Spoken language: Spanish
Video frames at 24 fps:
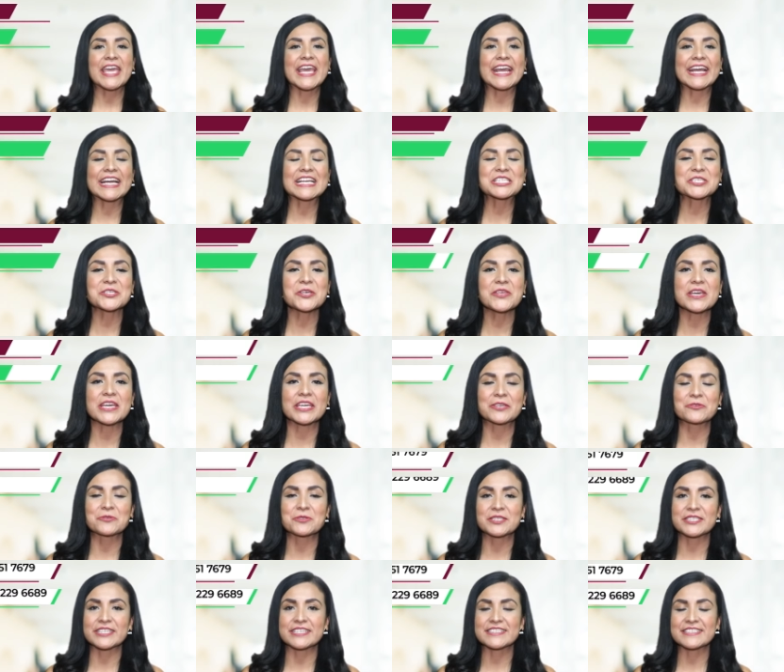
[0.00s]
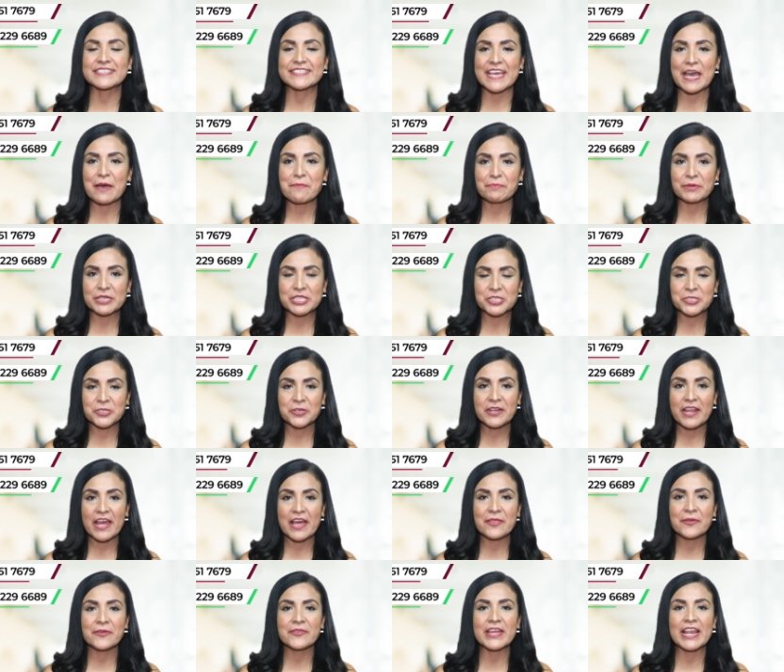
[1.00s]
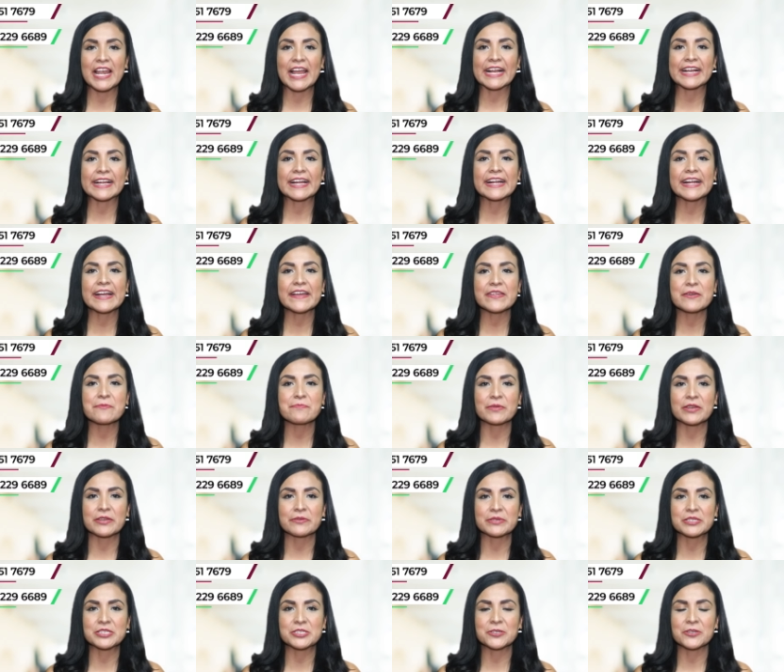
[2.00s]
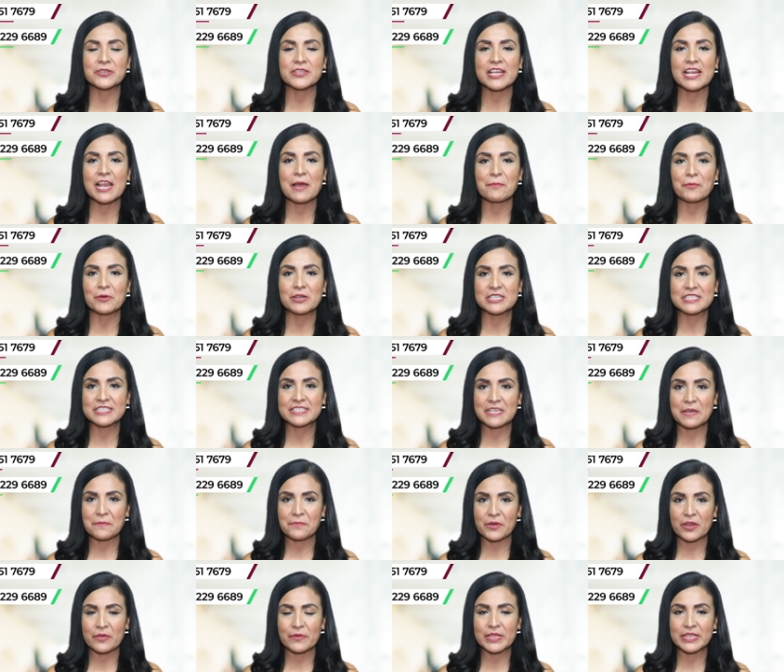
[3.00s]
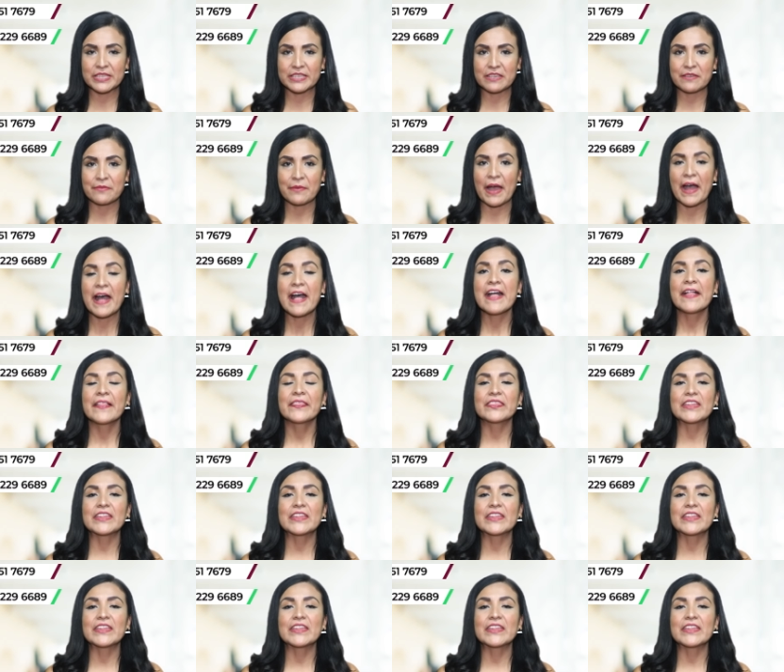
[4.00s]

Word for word: en caso de que usted sea pensionado de la Caja de Previsión de la Policía Preventiva